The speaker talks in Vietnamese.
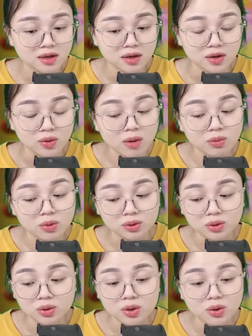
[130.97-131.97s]
Đầu óc của
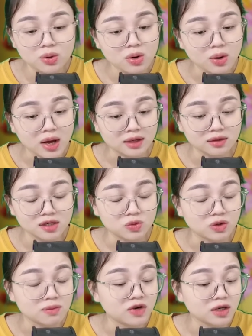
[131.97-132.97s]
tôi hỗn loạn như
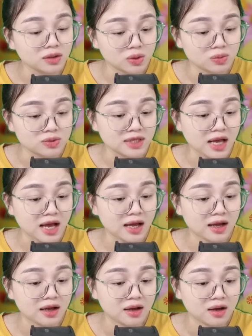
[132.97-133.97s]
muốn vỡ tung ra,
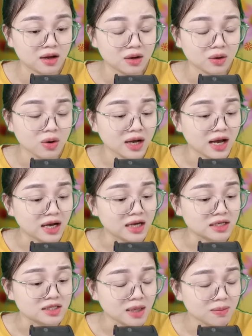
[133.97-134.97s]
có cả ngàn
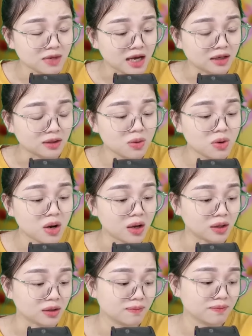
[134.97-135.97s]
trăm ngàn câu
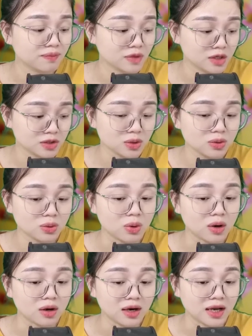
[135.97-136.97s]
hỏi, nhưng rốt
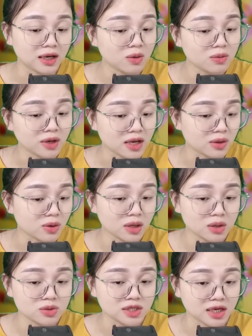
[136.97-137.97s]
cuộc lại không hề có
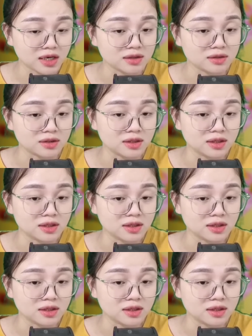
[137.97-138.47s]
câu trả lời.